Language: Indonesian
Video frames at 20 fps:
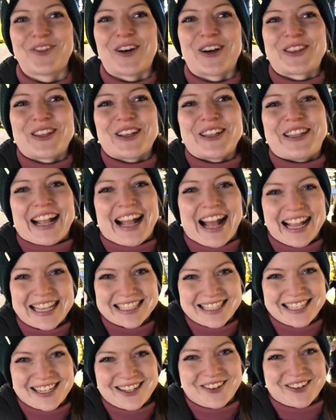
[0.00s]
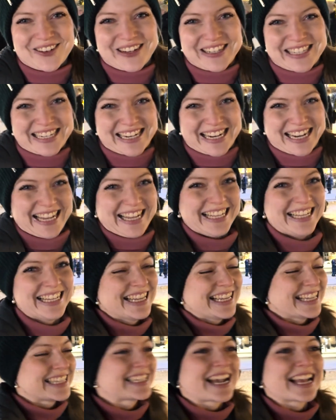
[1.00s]
foto dengan si guru
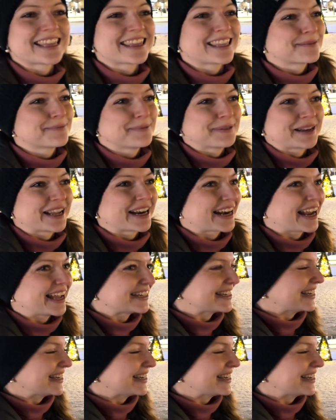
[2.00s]
Cantik beneran